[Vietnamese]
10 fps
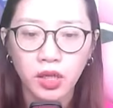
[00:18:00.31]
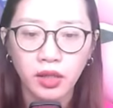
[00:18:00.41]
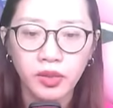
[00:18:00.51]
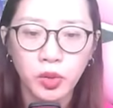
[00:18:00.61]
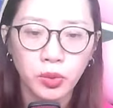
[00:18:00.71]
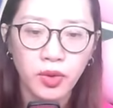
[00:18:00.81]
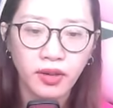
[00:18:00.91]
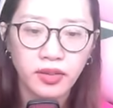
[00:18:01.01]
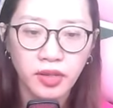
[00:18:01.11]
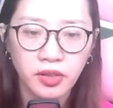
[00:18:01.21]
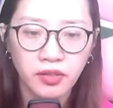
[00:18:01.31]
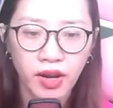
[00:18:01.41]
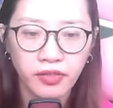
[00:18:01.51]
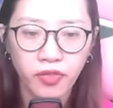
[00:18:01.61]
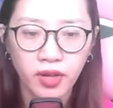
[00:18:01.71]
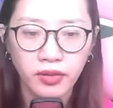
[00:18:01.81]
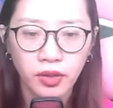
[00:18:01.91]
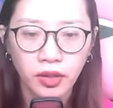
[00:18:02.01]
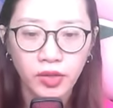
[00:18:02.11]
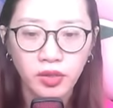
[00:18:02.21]
Thời cũng đoán ra được vài phần,
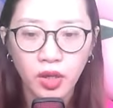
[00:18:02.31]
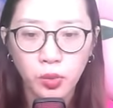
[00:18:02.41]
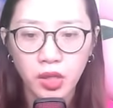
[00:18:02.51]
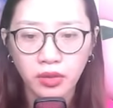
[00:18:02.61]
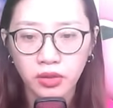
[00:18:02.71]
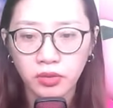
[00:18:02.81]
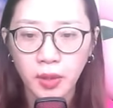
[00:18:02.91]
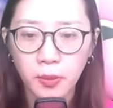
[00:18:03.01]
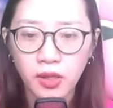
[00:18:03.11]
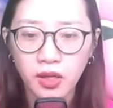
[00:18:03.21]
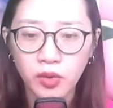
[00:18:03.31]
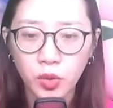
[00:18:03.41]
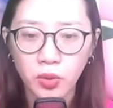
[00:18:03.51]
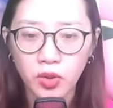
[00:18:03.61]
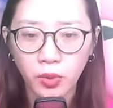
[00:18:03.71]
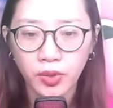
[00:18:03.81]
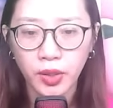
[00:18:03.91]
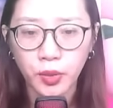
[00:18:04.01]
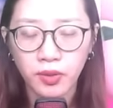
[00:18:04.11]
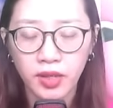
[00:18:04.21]
nhưng không ngờ được tâm cơ của Lục
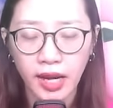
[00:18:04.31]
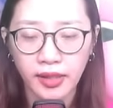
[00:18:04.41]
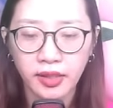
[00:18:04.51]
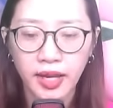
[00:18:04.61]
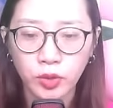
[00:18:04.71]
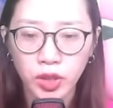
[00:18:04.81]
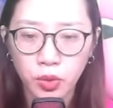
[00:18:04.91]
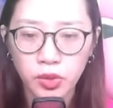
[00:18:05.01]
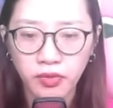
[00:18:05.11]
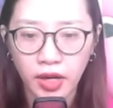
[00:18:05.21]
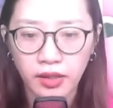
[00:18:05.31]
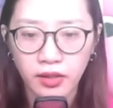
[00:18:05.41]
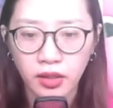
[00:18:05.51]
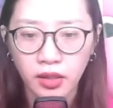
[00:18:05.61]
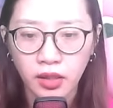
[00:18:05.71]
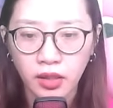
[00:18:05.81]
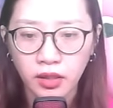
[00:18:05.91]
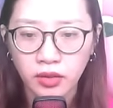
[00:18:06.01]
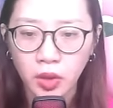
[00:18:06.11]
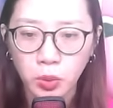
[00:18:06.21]
Nghiêu lại cao siêu như vậy.
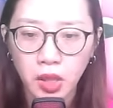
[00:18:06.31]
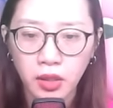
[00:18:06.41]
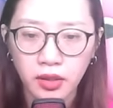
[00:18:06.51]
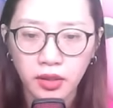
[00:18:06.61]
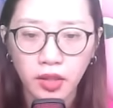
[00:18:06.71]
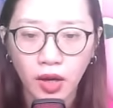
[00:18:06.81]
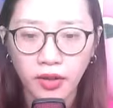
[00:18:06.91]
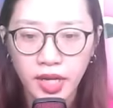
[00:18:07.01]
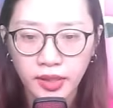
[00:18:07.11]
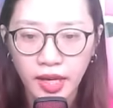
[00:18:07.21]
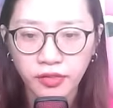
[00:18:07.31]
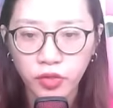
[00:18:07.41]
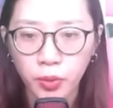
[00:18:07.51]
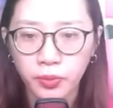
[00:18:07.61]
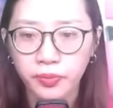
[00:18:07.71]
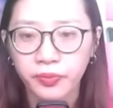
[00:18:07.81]
Tống Thời tỏ ra thán phục.